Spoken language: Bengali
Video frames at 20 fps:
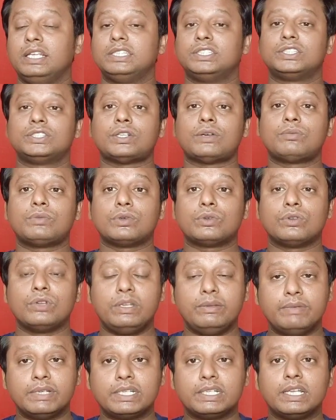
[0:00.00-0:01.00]
সেসব কোনো
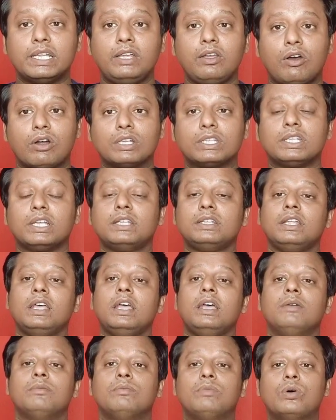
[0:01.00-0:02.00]
লিমিট নেই অর্থাৎ
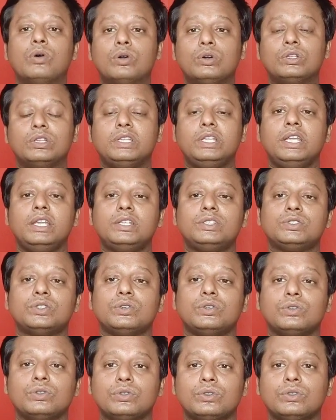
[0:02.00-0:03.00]
ভর্তির
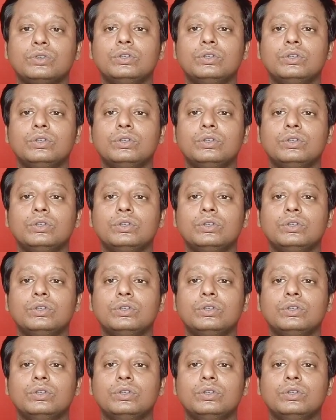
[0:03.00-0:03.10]
জন্য